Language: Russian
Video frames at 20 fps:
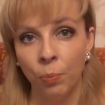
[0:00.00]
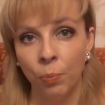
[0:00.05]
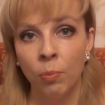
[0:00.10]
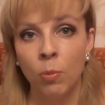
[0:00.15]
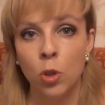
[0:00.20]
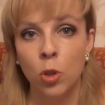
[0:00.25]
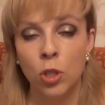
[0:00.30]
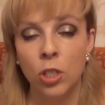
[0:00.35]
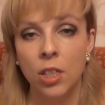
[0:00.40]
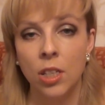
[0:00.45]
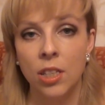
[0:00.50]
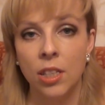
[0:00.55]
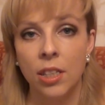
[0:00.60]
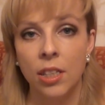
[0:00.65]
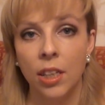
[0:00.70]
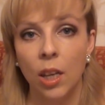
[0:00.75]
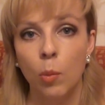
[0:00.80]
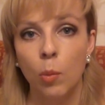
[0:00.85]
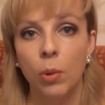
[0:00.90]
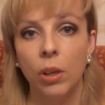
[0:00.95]
можно сказать,
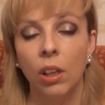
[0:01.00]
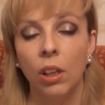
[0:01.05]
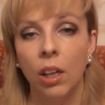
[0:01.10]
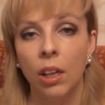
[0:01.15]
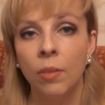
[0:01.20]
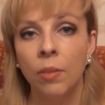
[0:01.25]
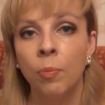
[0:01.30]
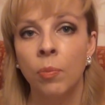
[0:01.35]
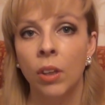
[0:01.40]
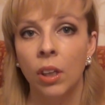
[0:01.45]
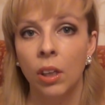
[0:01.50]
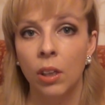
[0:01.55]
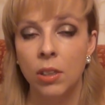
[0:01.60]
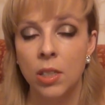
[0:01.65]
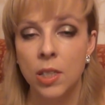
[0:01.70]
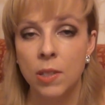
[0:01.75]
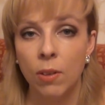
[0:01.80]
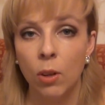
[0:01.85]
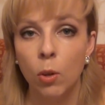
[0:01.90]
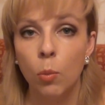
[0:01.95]
я обрела
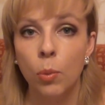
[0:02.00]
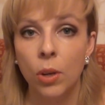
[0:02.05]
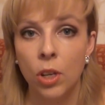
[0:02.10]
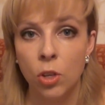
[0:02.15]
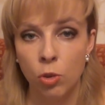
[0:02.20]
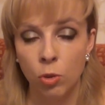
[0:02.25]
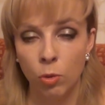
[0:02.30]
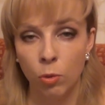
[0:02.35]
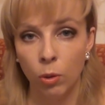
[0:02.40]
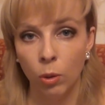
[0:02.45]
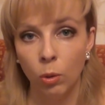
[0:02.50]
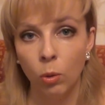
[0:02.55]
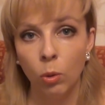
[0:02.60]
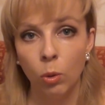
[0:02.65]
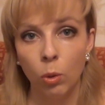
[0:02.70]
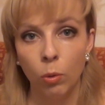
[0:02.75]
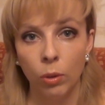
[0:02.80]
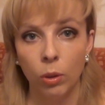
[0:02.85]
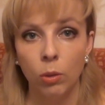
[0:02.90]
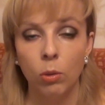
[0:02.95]
свою прежнюю
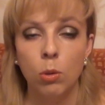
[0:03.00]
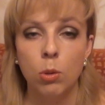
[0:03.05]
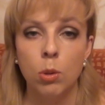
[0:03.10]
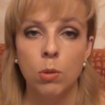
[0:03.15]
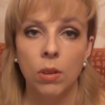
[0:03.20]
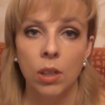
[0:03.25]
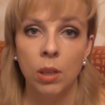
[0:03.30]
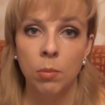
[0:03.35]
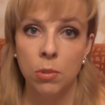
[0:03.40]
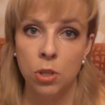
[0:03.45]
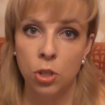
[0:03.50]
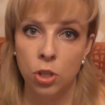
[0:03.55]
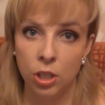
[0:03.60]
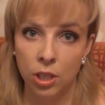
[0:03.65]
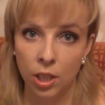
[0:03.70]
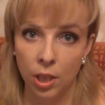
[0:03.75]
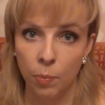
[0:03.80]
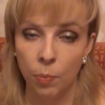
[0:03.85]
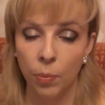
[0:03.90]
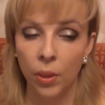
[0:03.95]
фигуру, фигуру своей
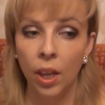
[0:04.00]
мечты